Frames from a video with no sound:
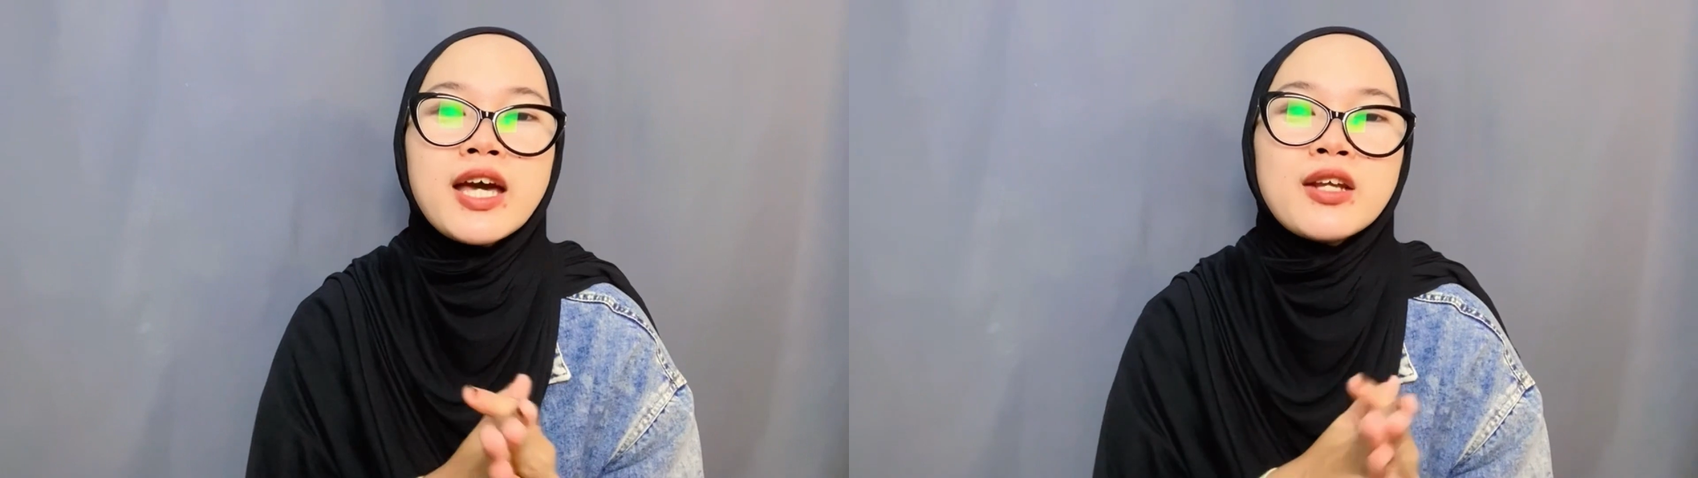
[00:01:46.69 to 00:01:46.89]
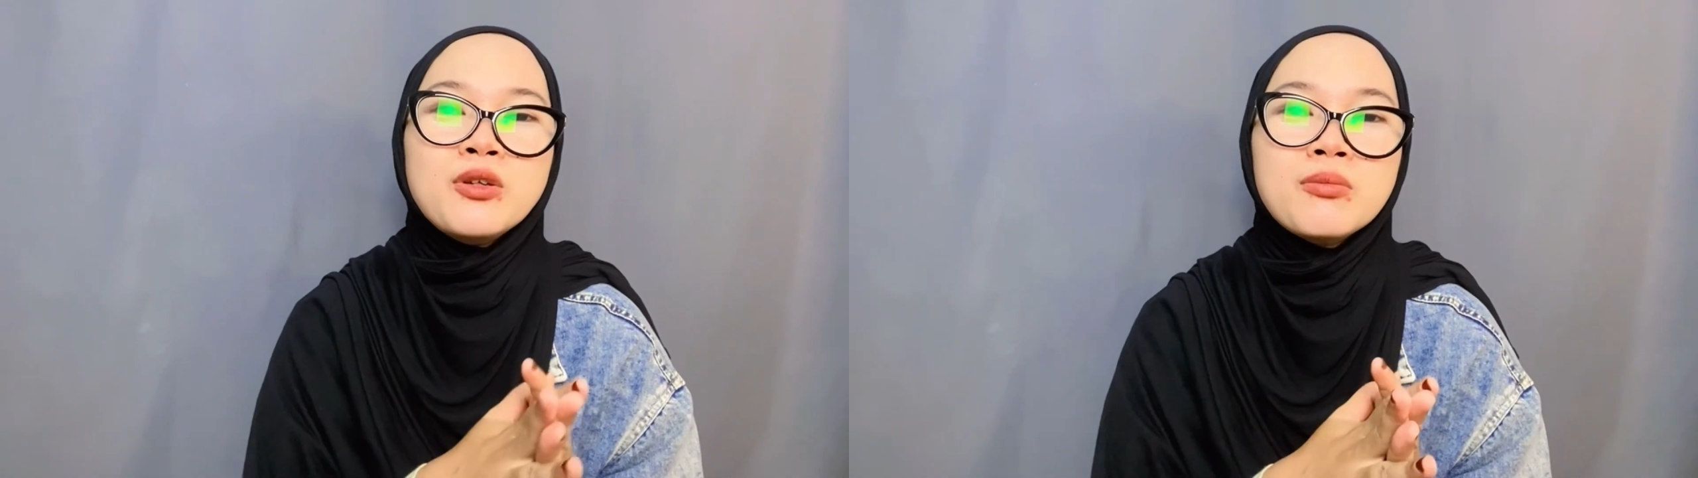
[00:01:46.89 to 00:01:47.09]

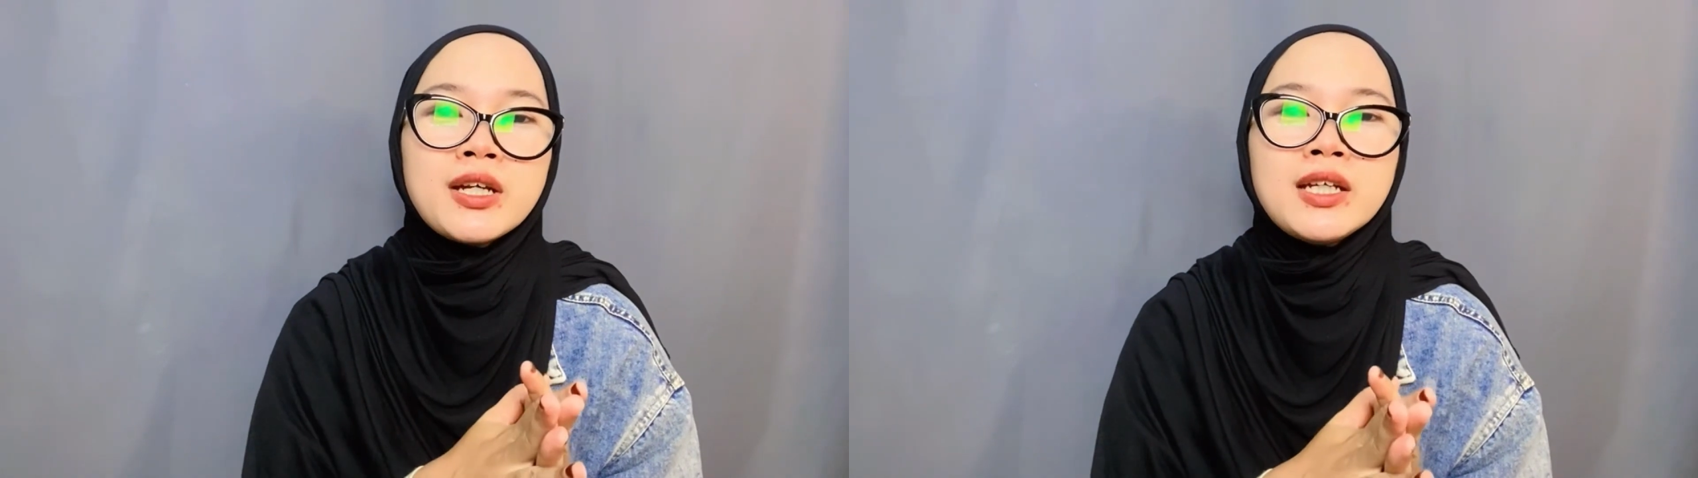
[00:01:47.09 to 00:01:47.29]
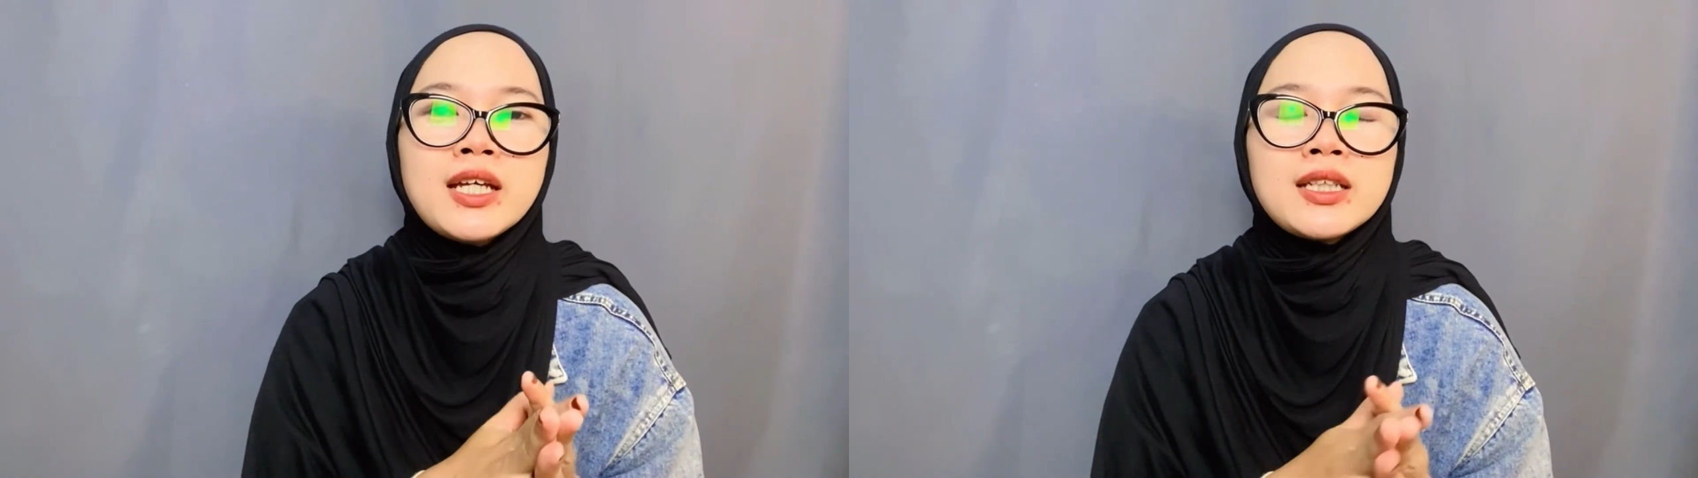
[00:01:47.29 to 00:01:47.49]
hari
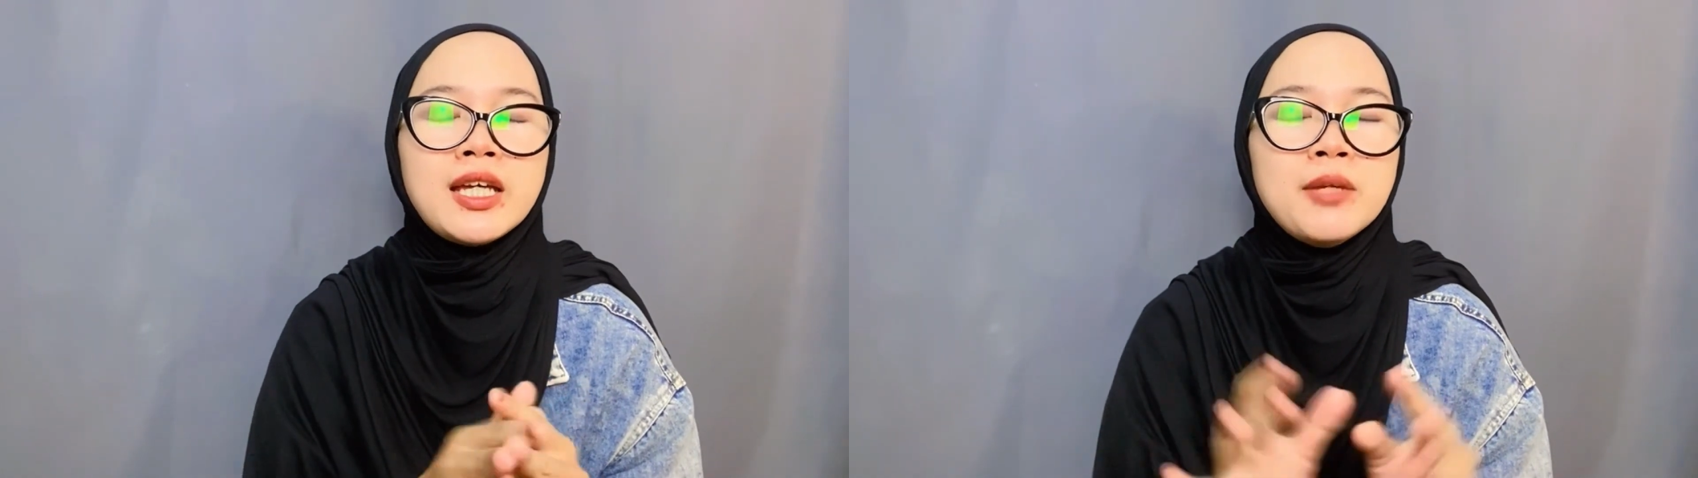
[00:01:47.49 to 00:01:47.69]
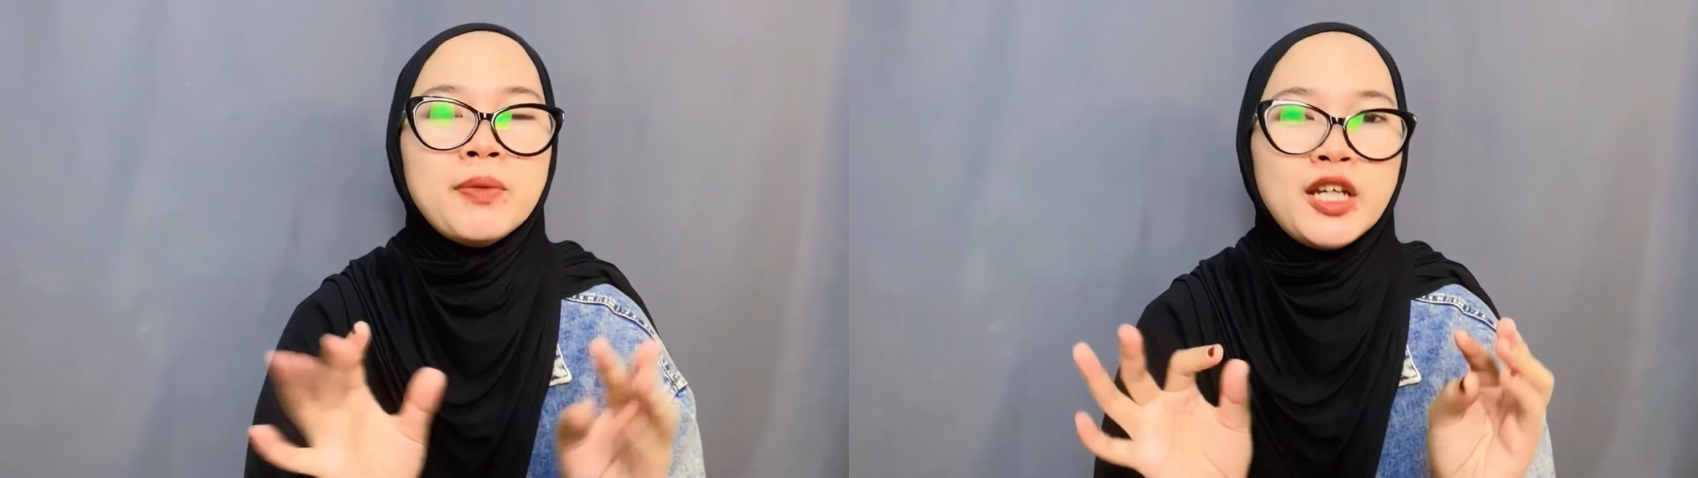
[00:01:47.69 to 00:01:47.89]
Jumat guys nah
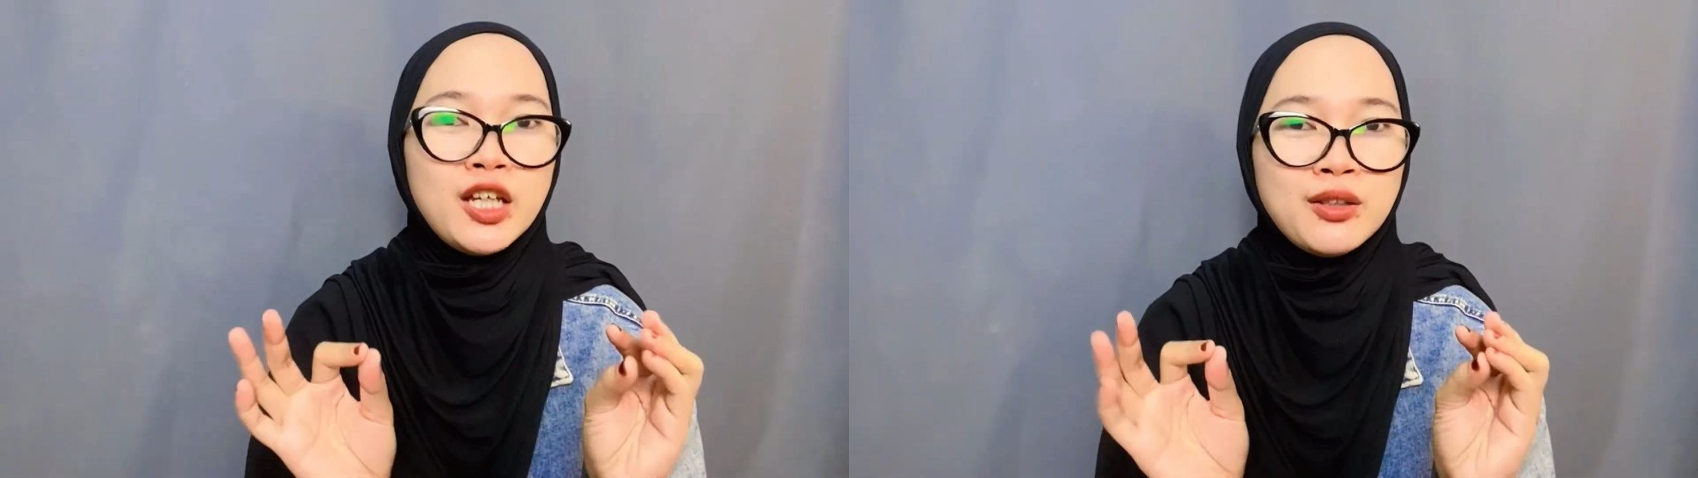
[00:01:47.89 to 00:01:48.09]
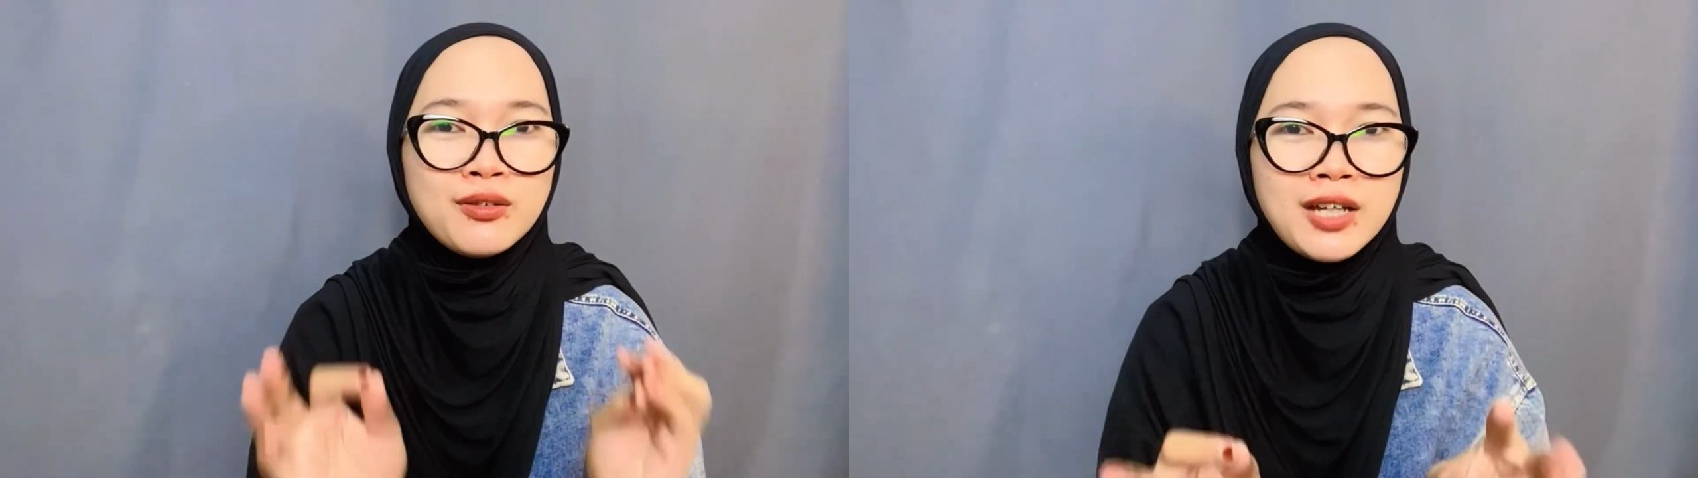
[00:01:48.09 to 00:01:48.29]
ini
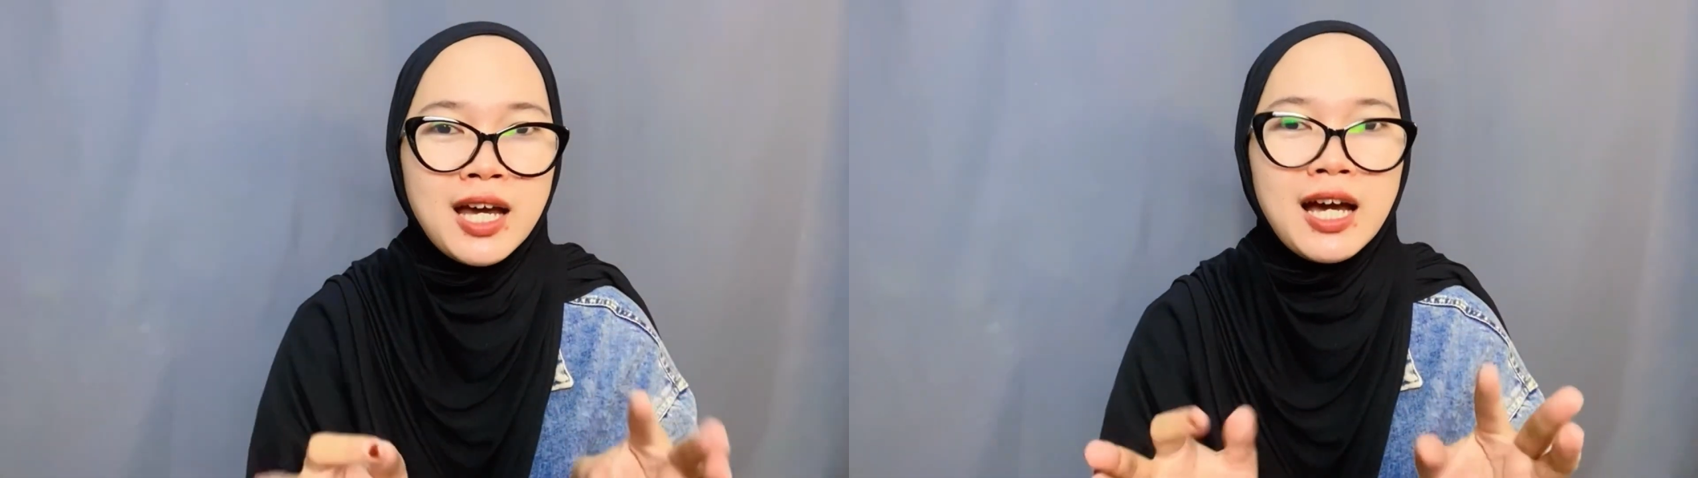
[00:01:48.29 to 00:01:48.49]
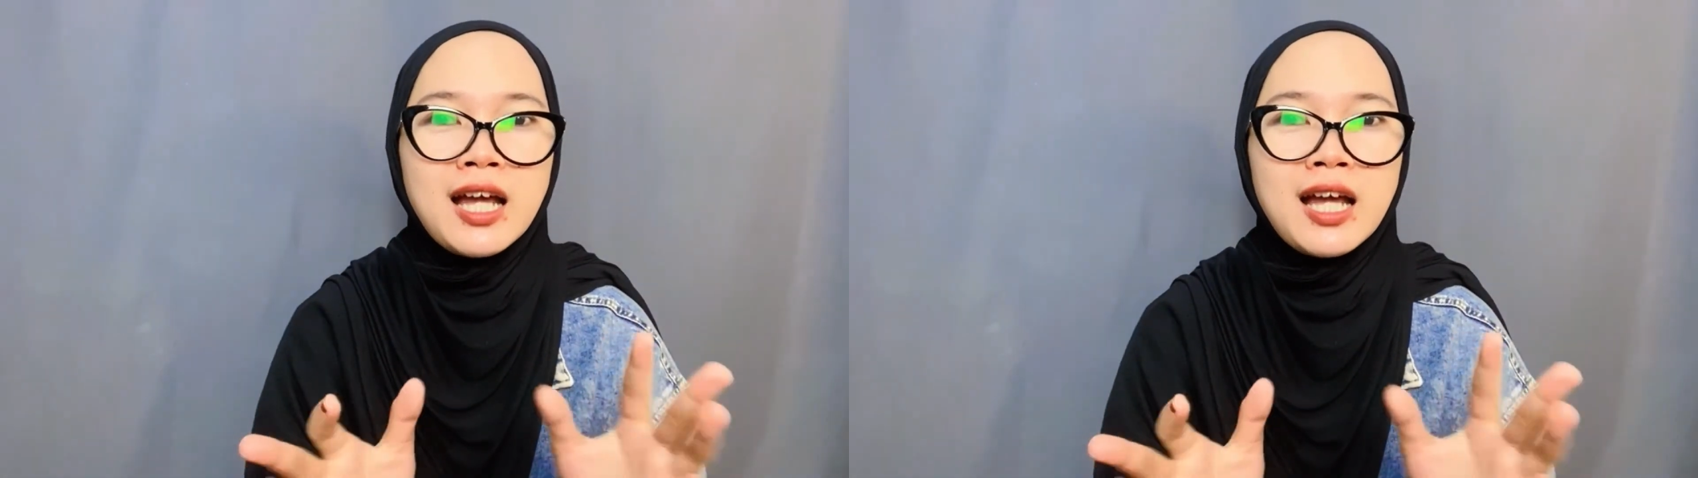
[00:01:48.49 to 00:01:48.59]
penting juga